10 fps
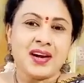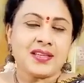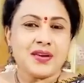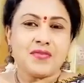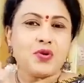
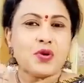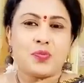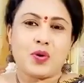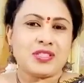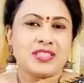அது எவ்வளோ
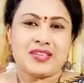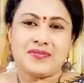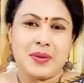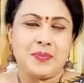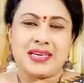ஒரு
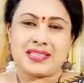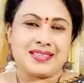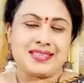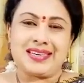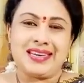பாசிட்டிவ்
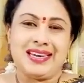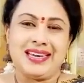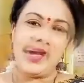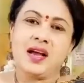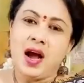வைப்ரேஷன் இருக்குது
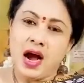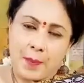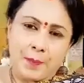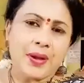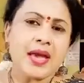இல்லையா
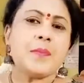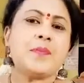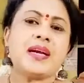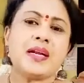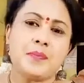
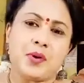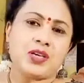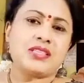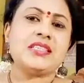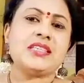அப்பேற்பட்ட
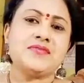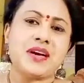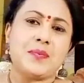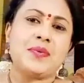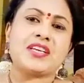பாசிட்டிவ்
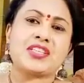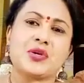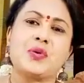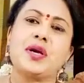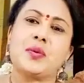
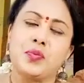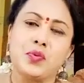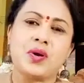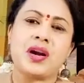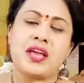வைப்ரேஷன் கொண்ட
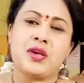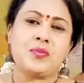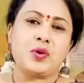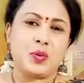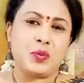
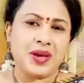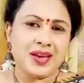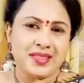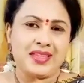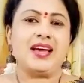பூக்களையும் கொண்டு
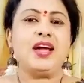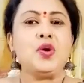போய் அந்த